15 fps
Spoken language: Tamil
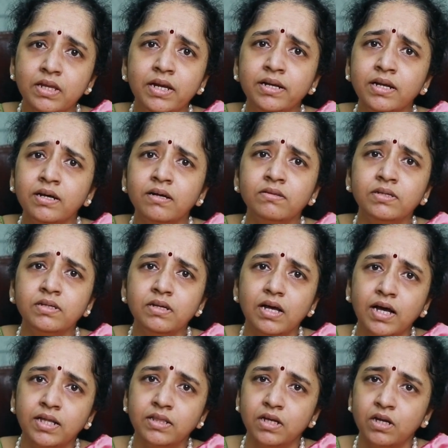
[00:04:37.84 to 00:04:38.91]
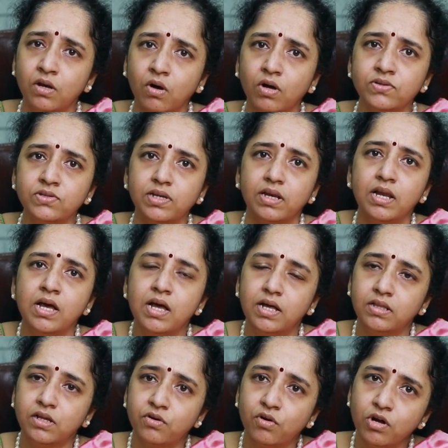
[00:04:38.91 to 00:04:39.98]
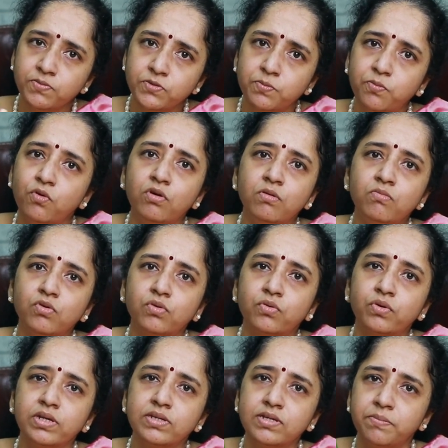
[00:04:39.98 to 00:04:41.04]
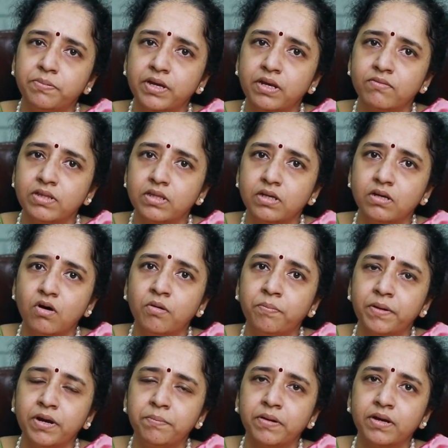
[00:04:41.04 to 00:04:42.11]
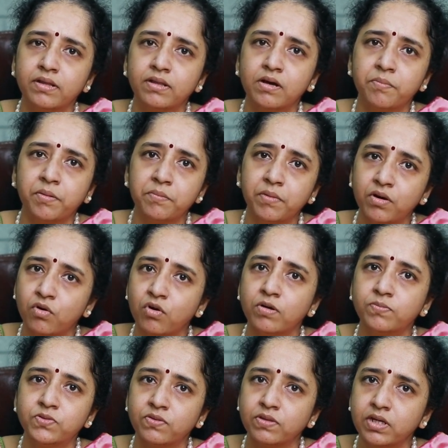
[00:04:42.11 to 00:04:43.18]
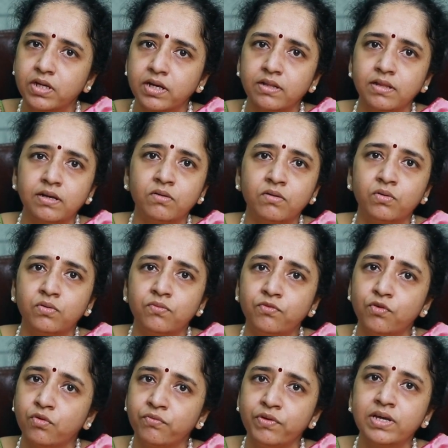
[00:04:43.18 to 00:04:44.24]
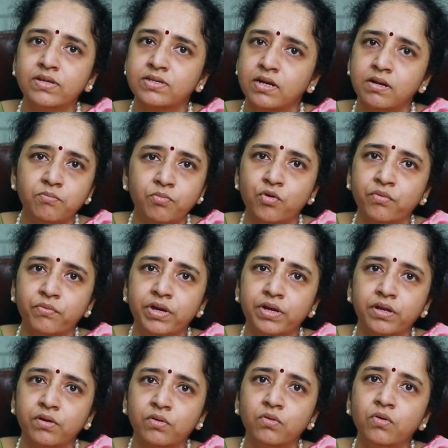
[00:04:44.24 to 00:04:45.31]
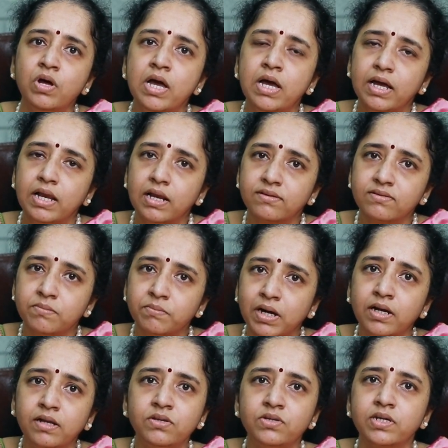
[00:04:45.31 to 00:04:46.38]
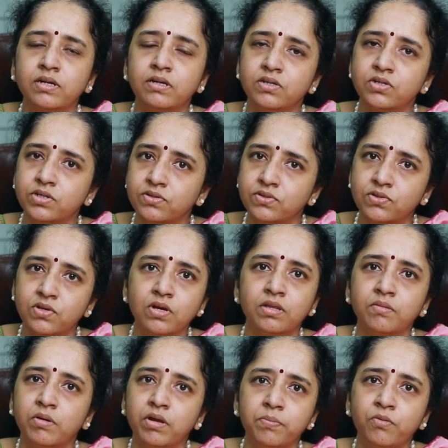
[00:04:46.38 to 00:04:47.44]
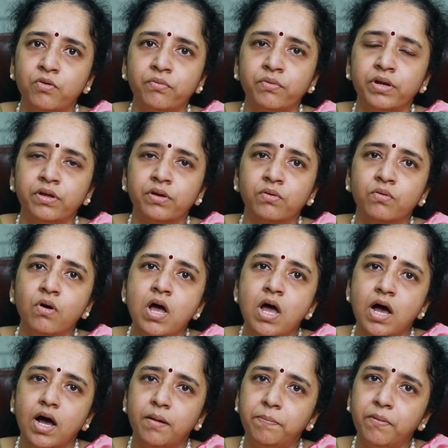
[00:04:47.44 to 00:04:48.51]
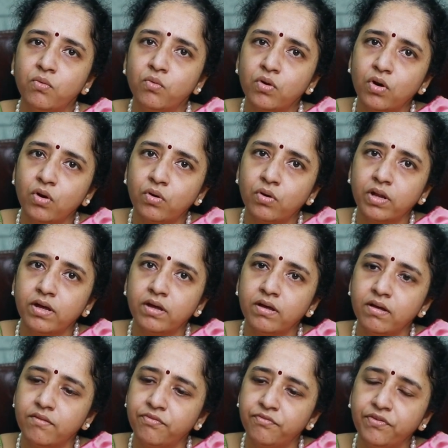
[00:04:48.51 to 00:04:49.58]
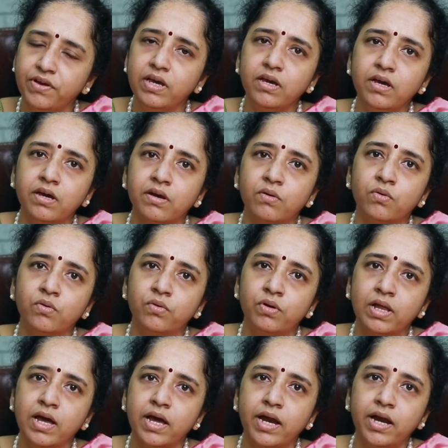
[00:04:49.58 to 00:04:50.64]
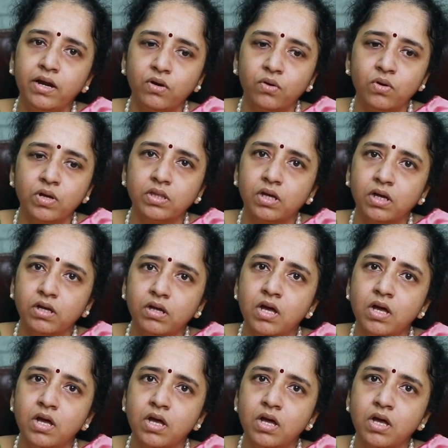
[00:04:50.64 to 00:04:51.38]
ரெண்டாவது அந்த நாசில் இந்த ட்ராப்ஸ் போடும்போது கூட சில பேர் வந்து ஆப்ரேட் பண்ணதுக்கப்புறமா ட்ராப்ஸ் வந்து கிட்டத்தட்ட ஒரு ஃபோர் வீக்ஸ் எல்லாம் போட வேண்டியிருக்கும் இல்லை சம் அலர்ஜி கண்டிஷன்ஸ்லேயும் அந்த மாதிரி போட வேண்டியிருக்கும் அப்போ உங்களோட ஃபிங்கரோ இல்லை ஹேண்டோ அந்த